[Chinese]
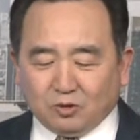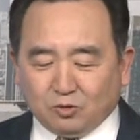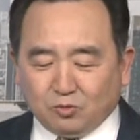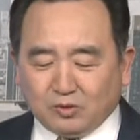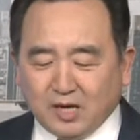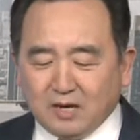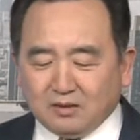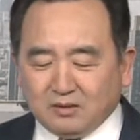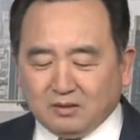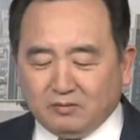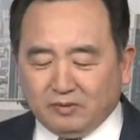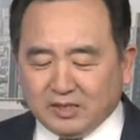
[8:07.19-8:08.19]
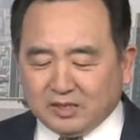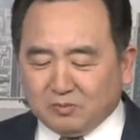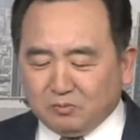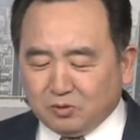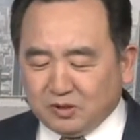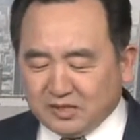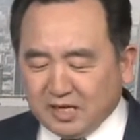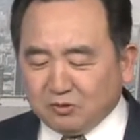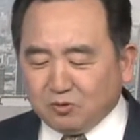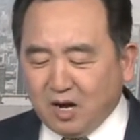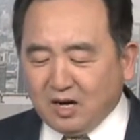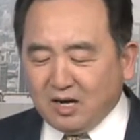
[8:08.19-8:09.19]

主张维持现状，